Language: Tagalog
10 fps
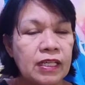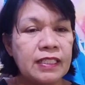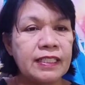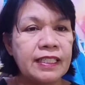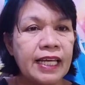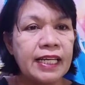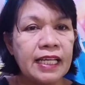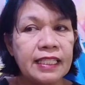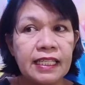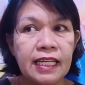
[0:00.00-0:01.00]
Itatry
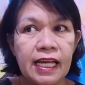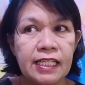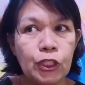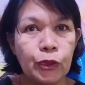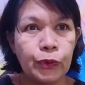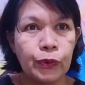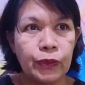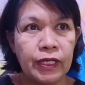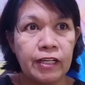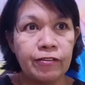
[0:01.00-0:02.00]
natin guys
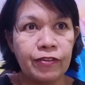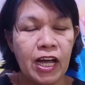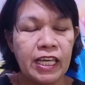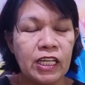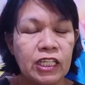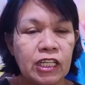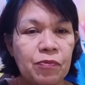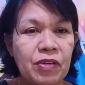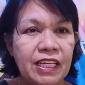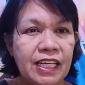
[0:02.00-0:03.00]
yung air fryer na
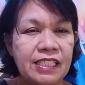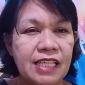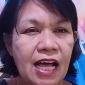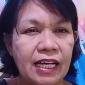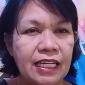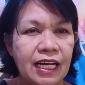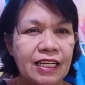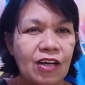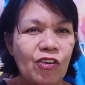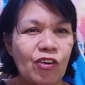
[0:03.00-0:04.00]
binigay sa akin ng
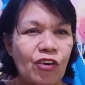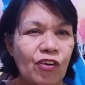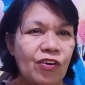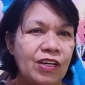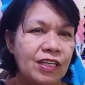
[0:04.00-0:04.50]
anak ko.